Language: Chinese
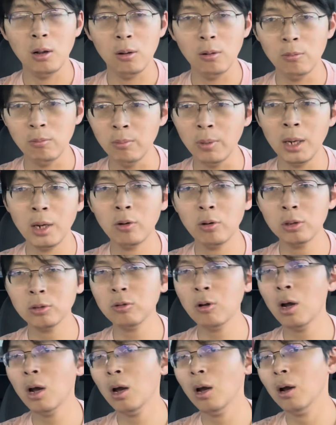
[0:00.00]
美国
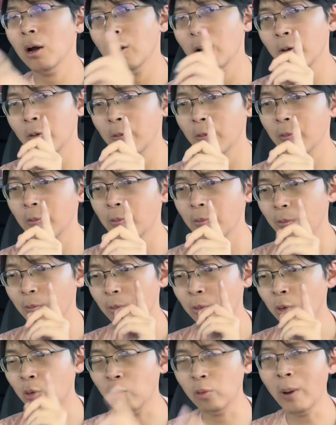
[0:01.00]
说，
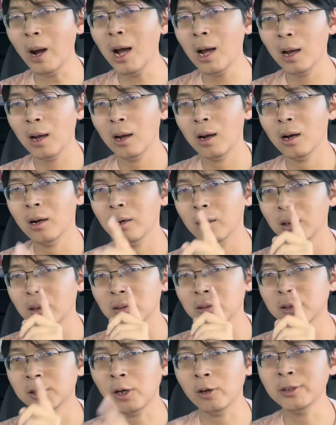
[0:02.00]
古巴、
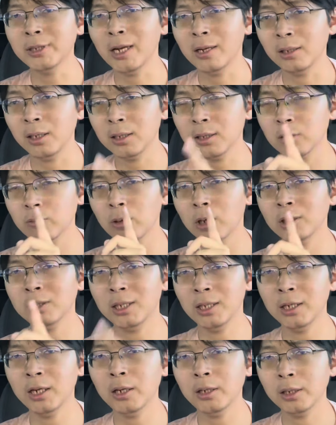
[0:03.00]
朝鲜，你是我的
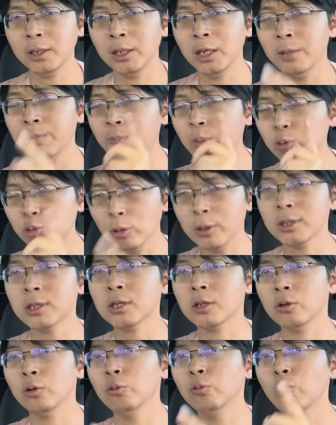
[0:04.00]
敌人，你不准
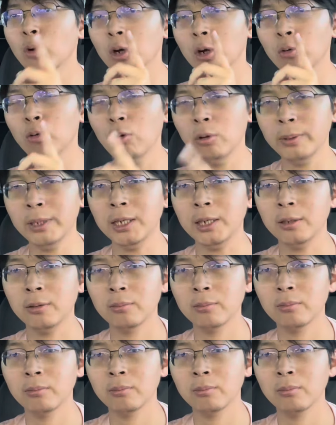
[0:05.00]
使用我的货币。
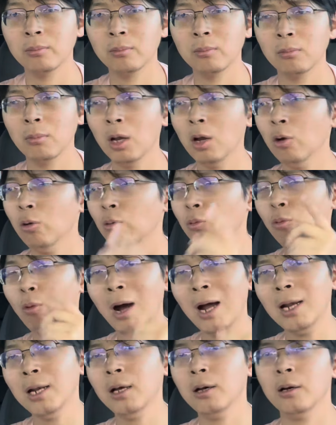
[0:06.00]

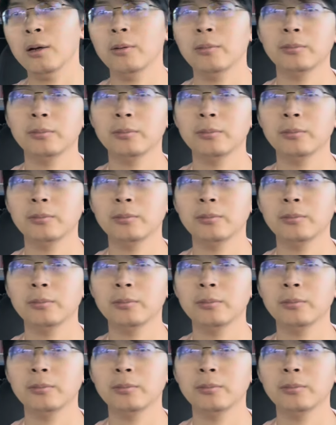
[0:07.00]
完了，